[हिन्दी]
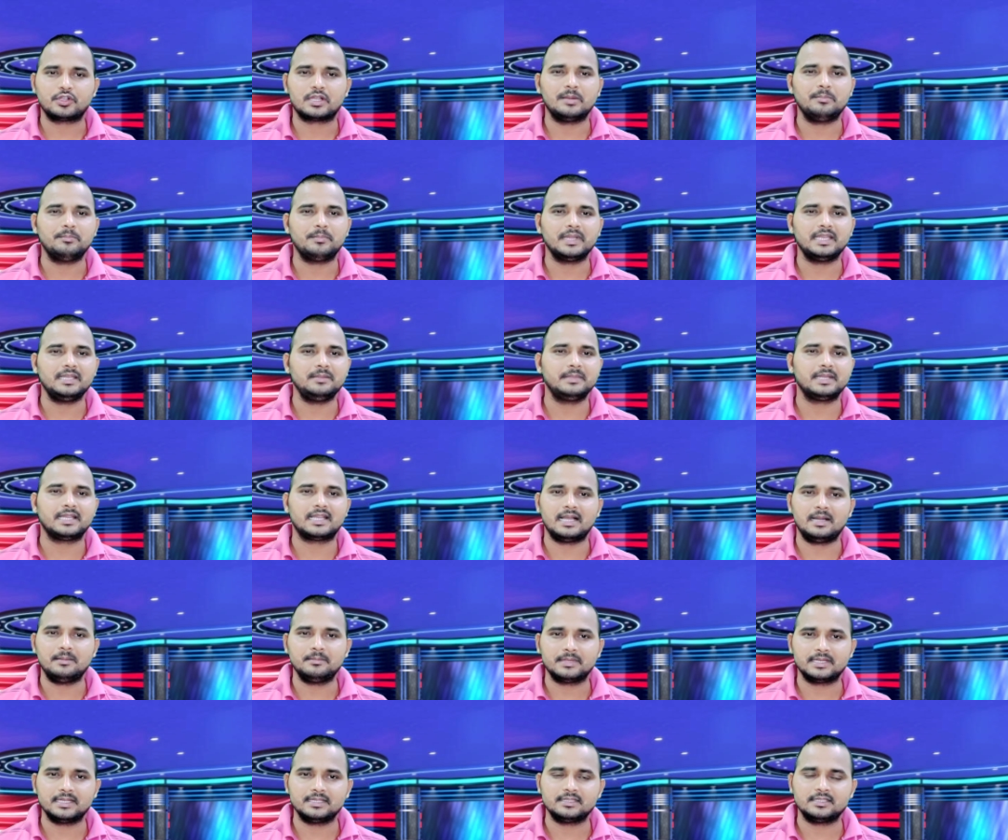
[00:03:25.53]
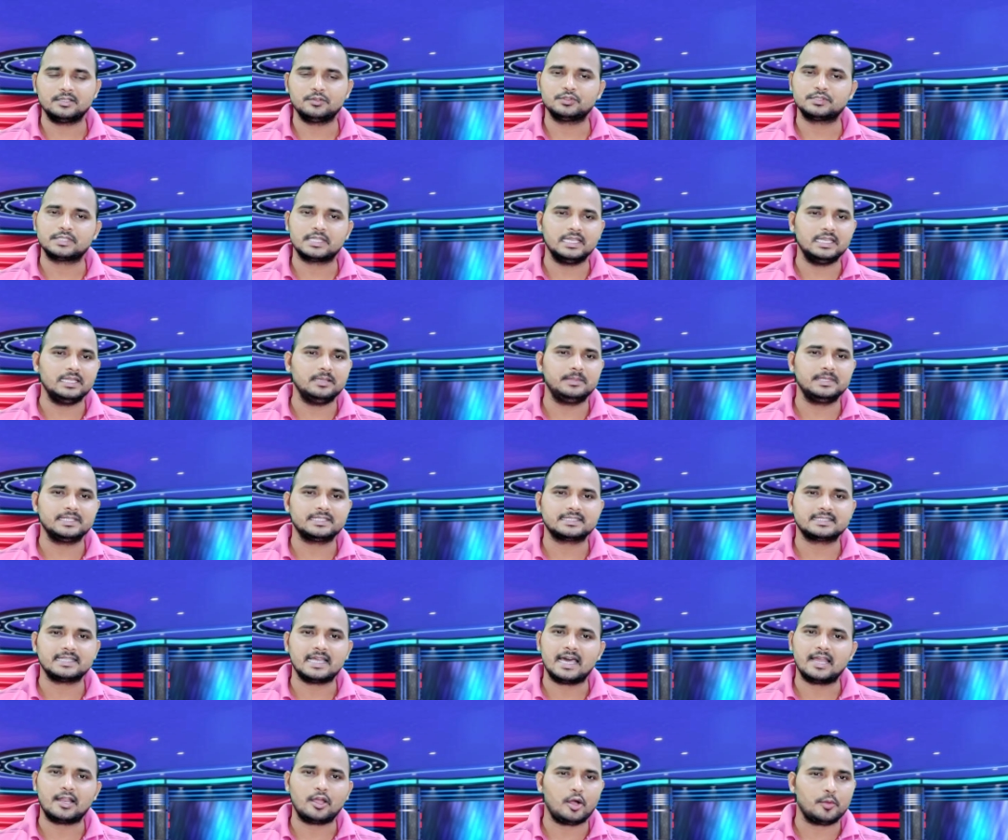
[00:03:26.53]
जो कंपनी में काम करता है उसके लिए भी
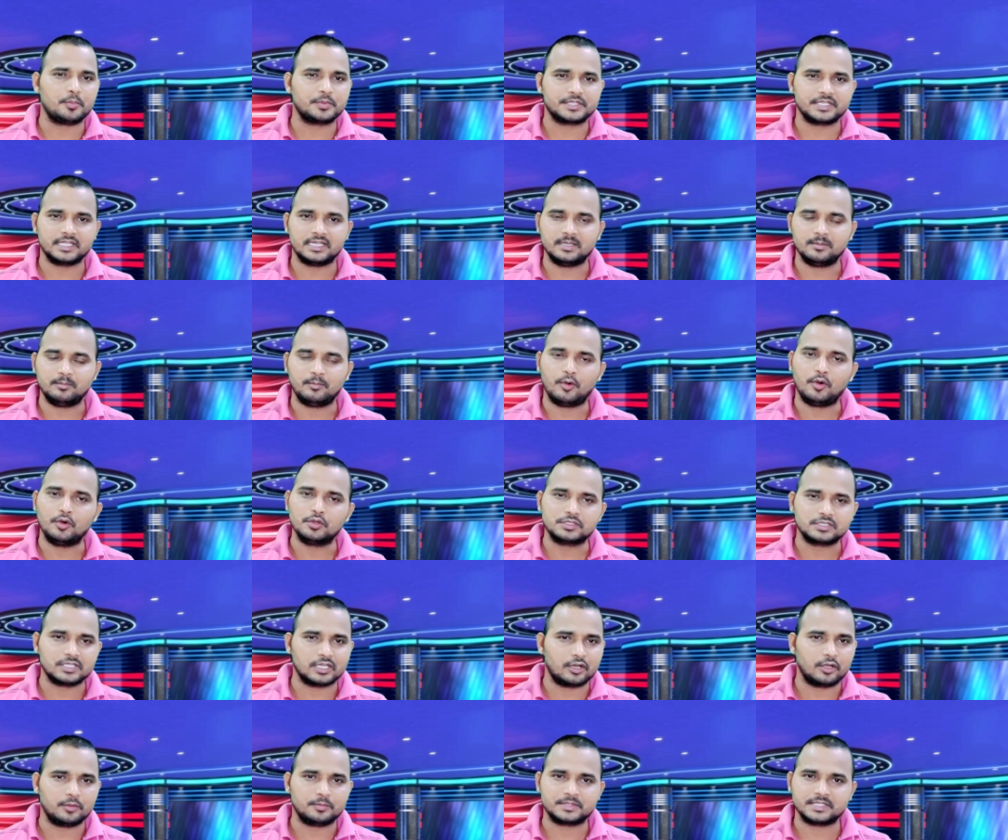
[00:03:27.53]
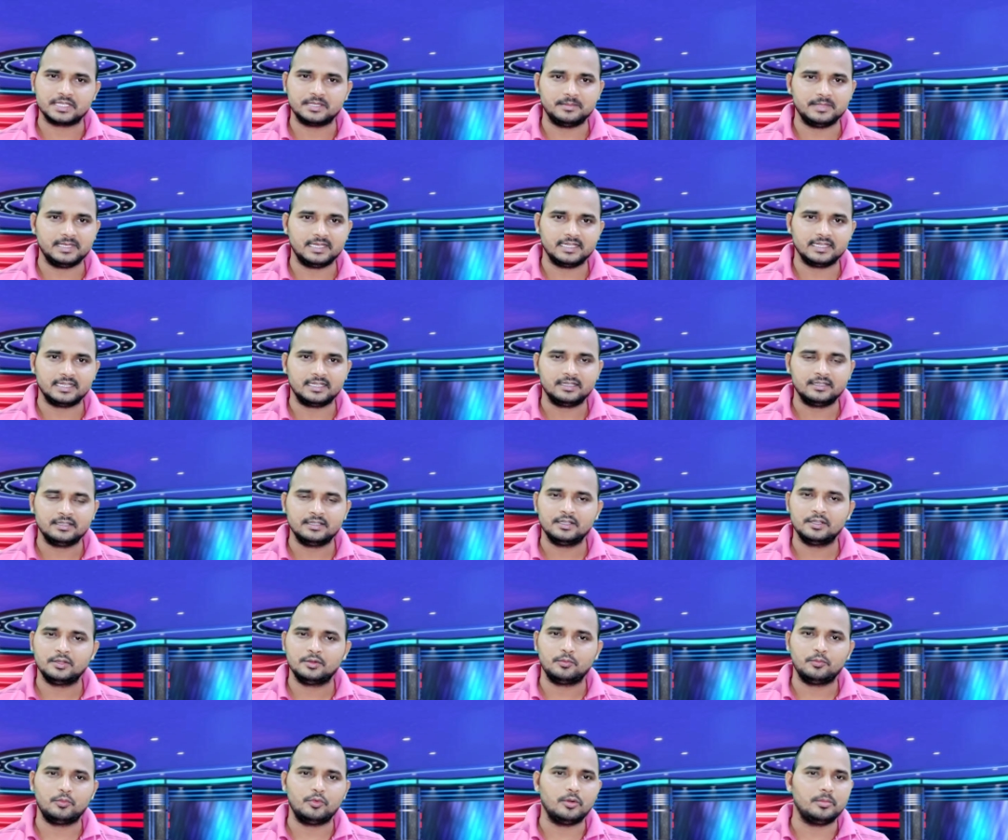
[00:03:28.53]
सारा ऑप्शन है बहुत सारा ऑप्शन मिलेगा
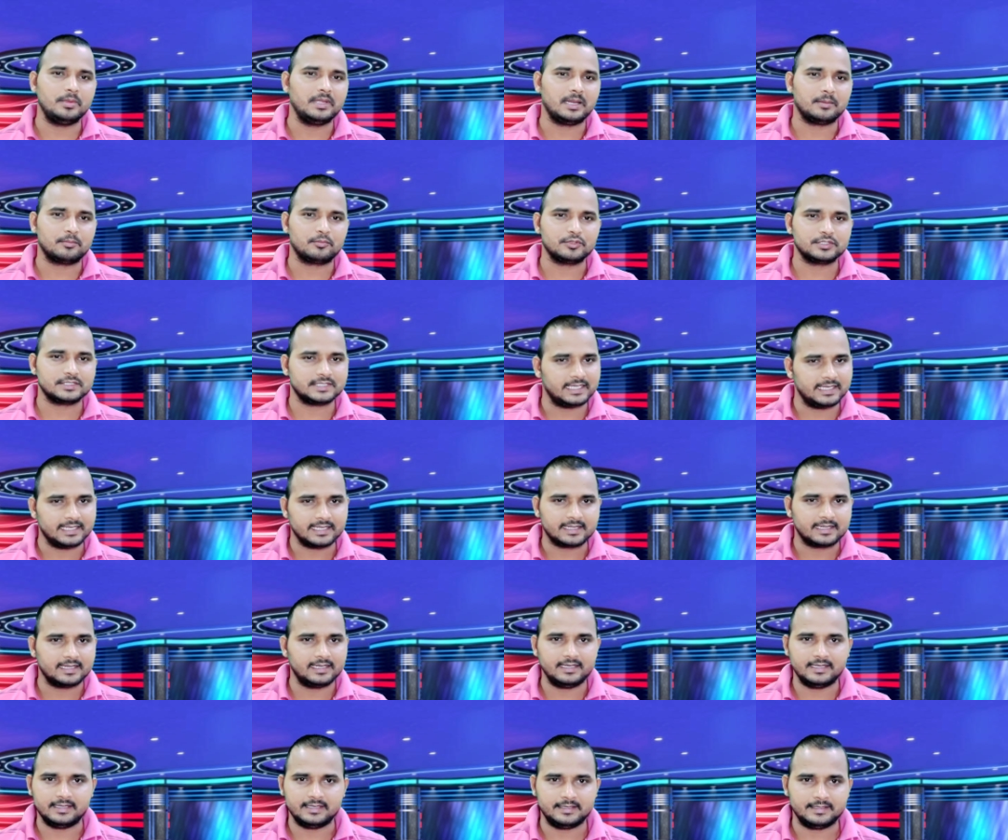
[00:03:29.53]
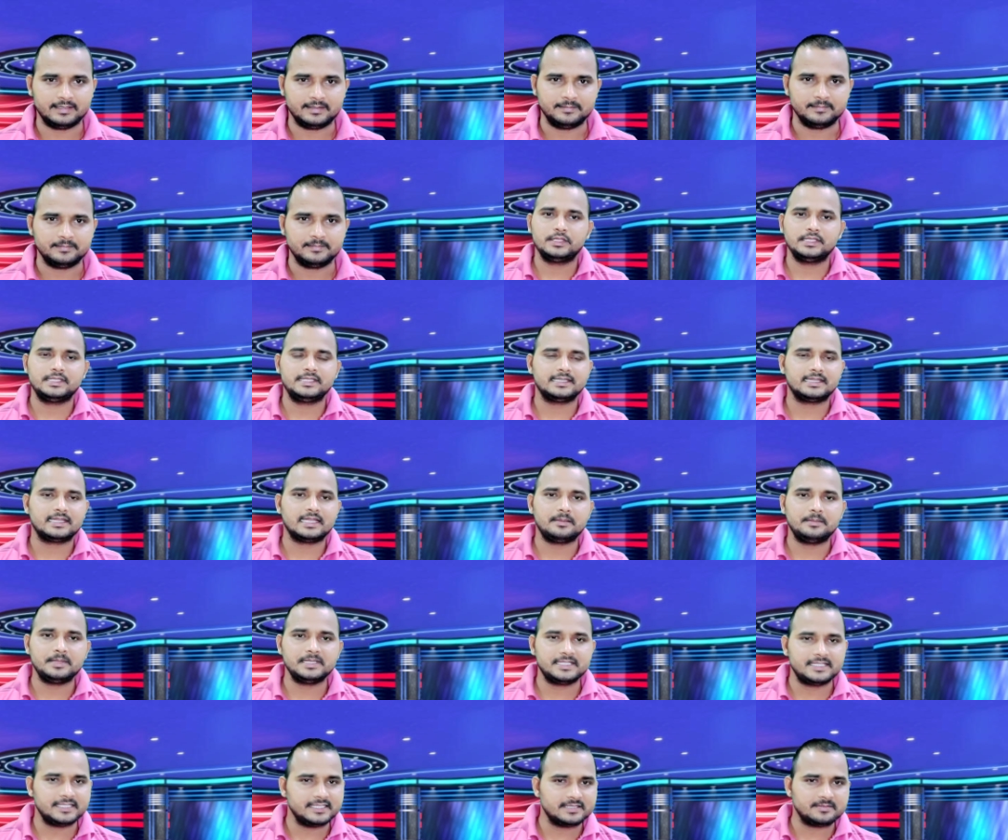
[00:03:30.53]
वो भी आपको सिलेक्ट कर लेना है तो ये
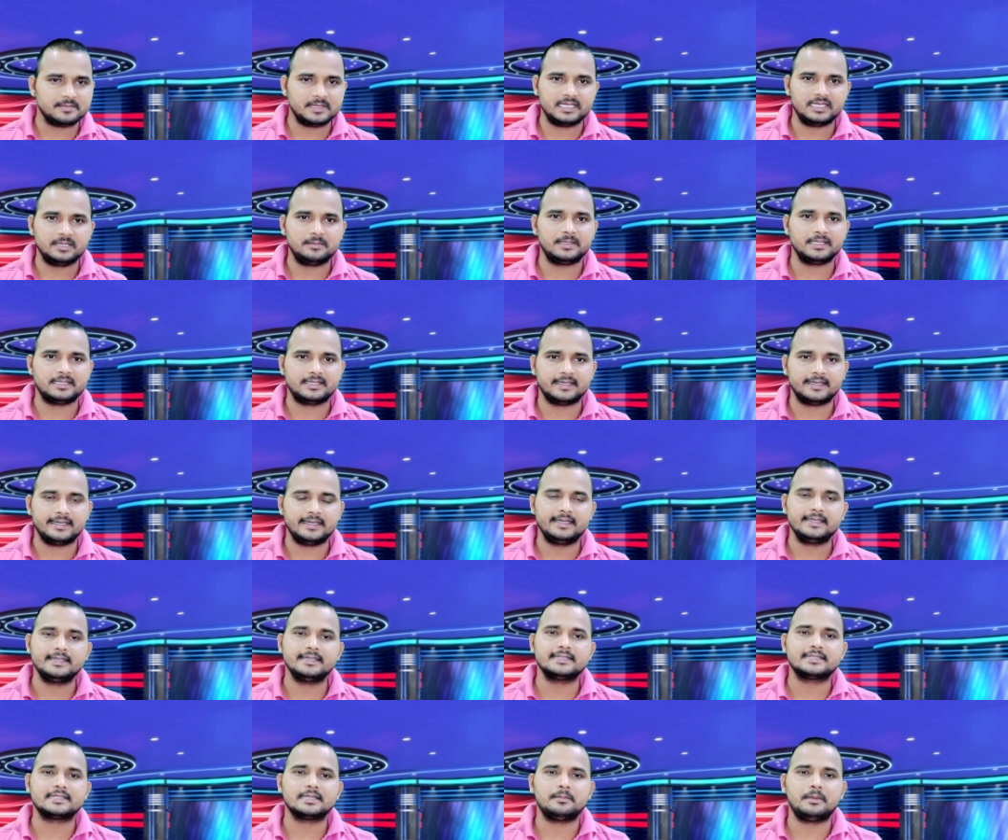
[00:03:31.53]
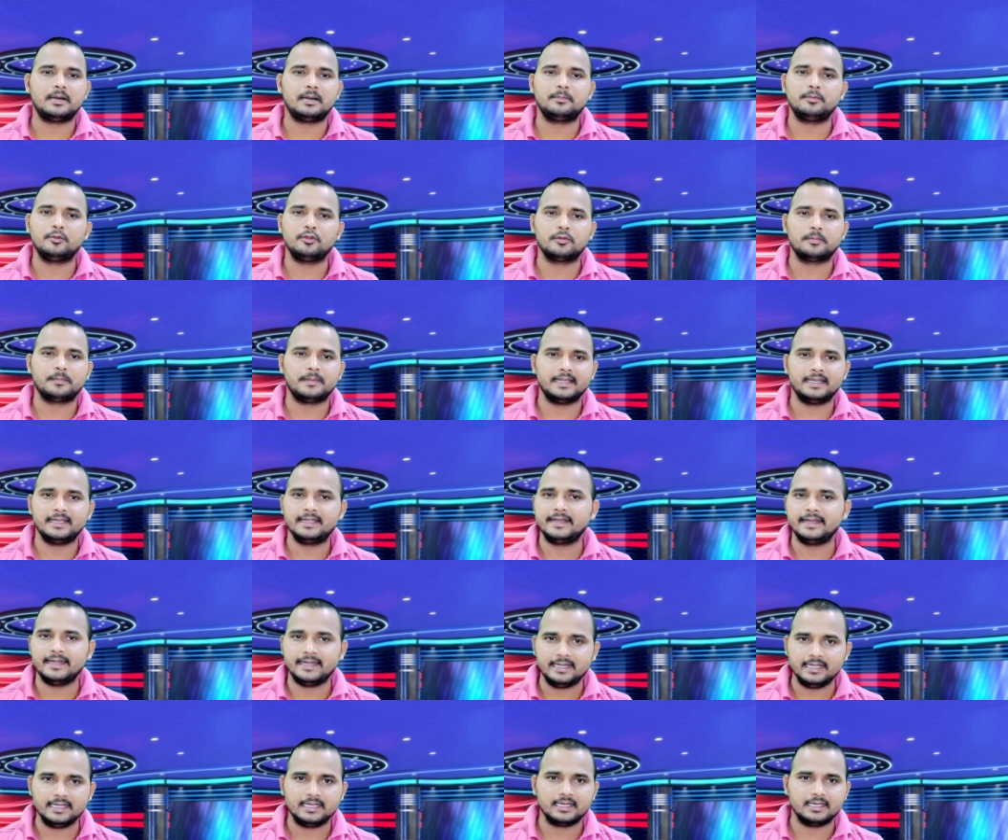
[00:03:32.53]
जितना भी चीज़ मैंने बताया ये सब आप लोग
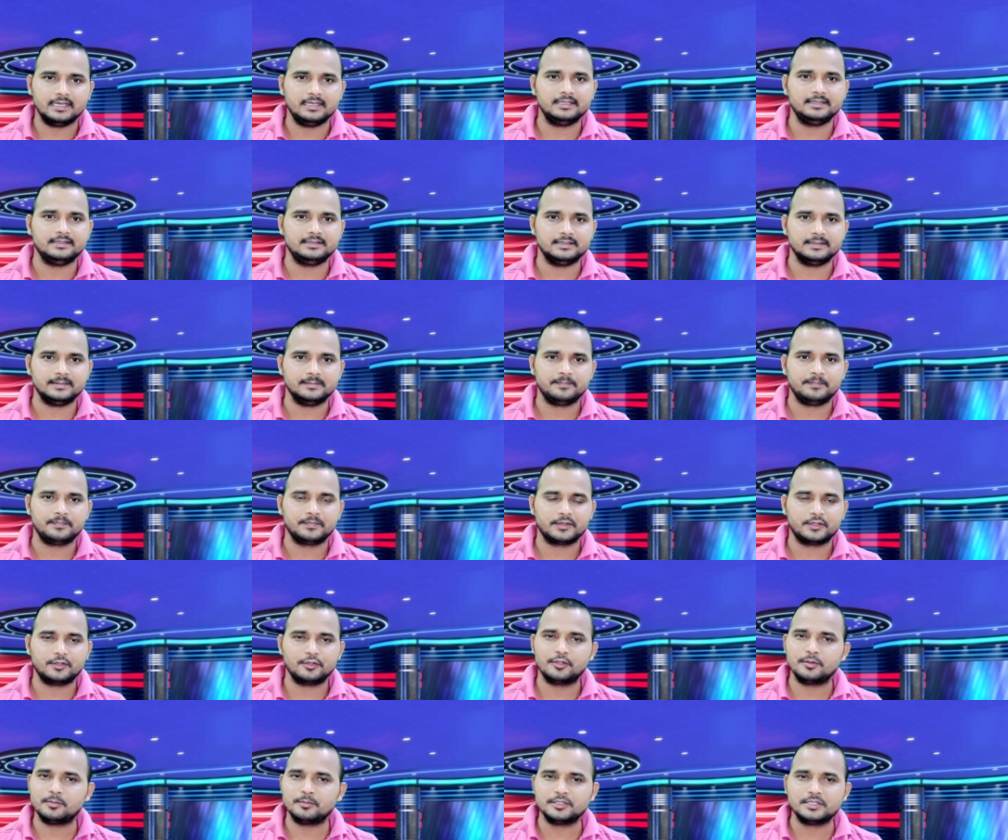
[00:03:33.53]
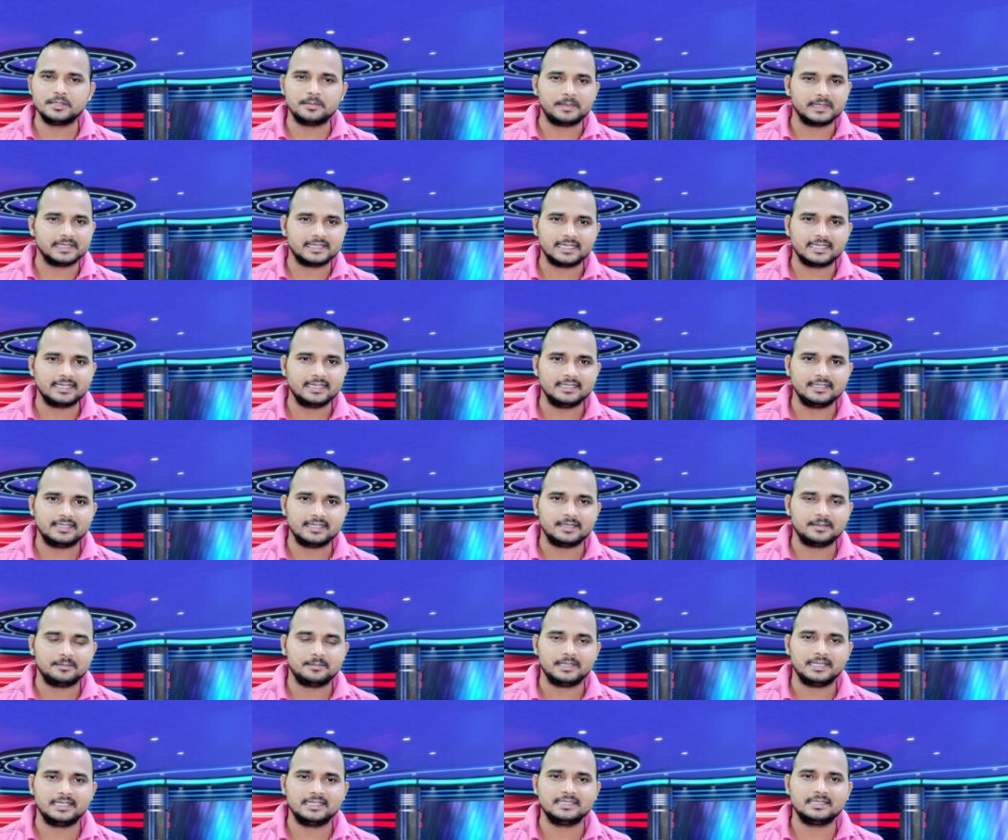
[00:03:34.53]
पहले रेडी कर लीजिए क्योंकि मुझे पता नहीं
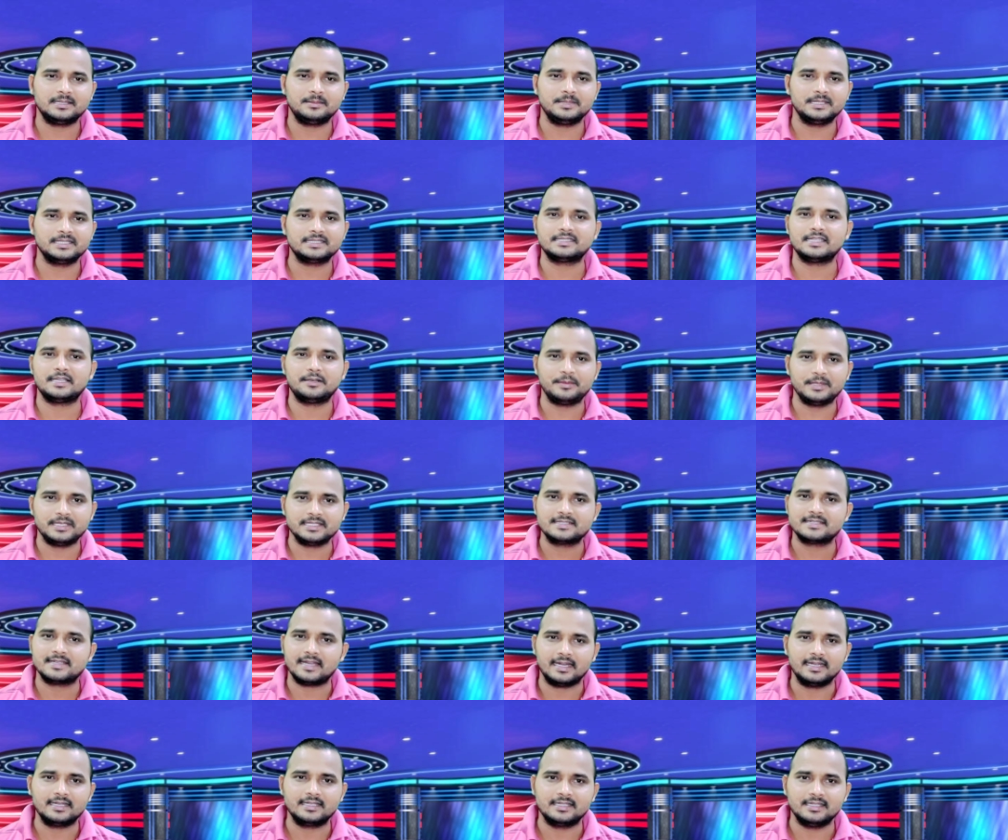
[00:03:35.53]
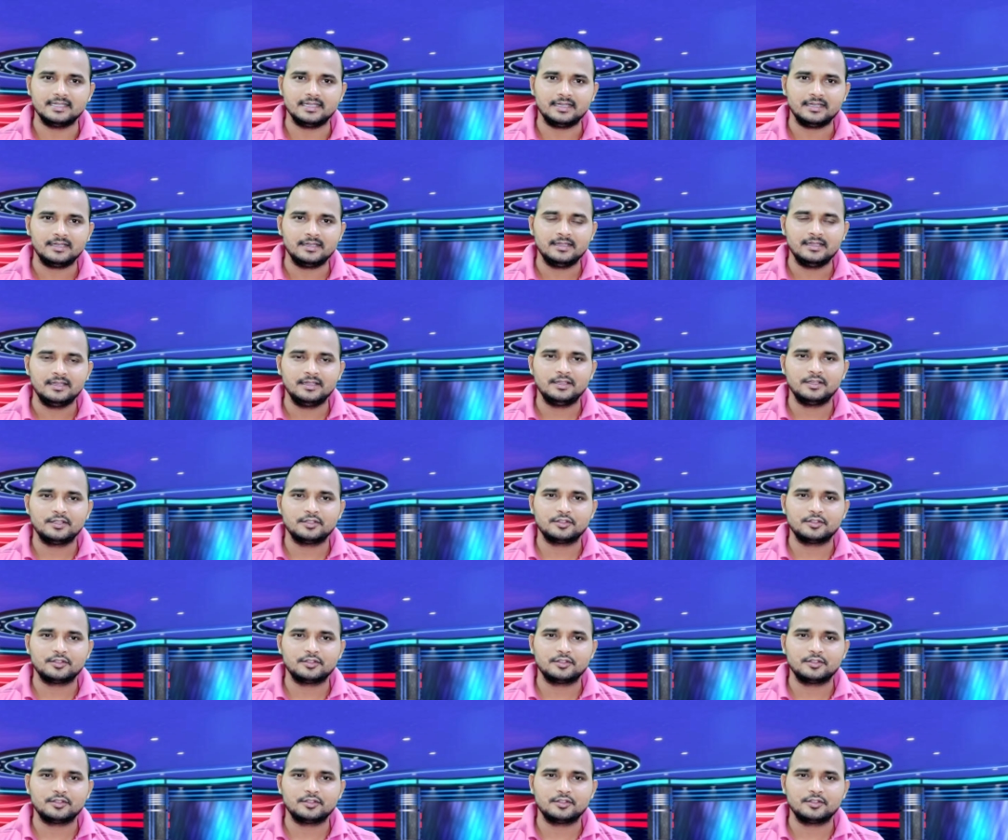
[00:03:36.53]
था मैंने जब ये सर्वे स्टार्ट किया